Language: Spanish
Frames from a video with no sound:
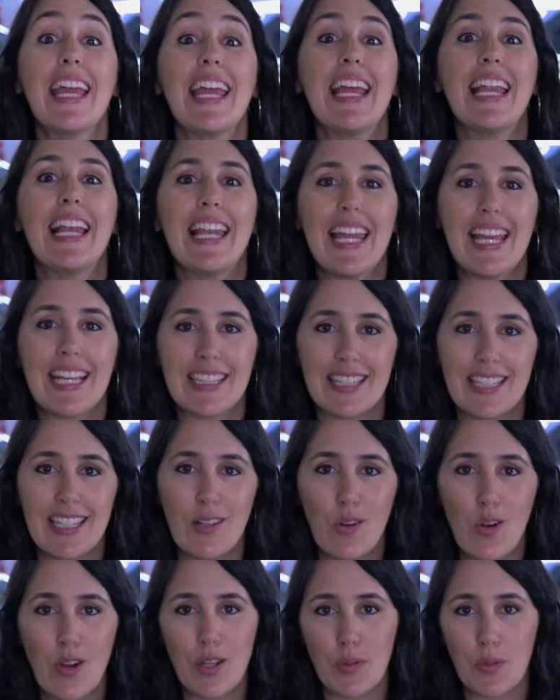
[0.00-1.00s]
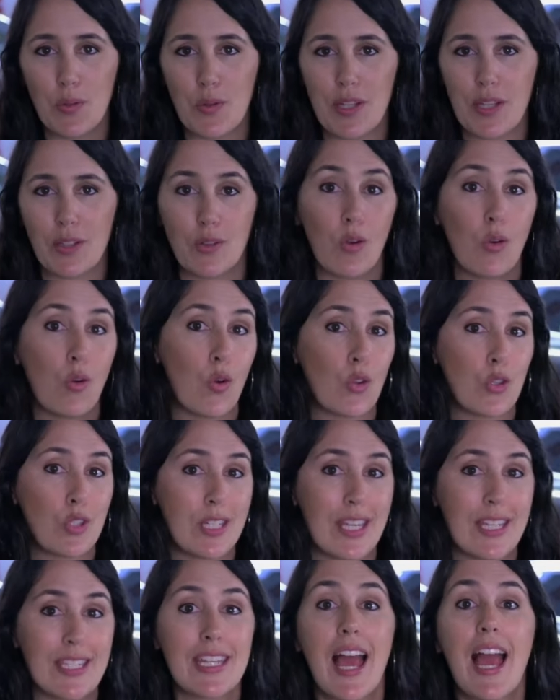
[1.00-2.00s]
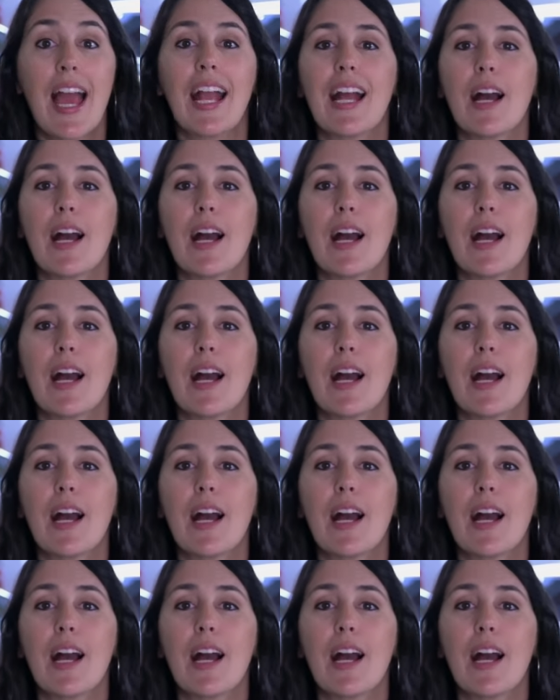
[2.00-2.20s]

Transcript: eléctrico, incluyendo coches,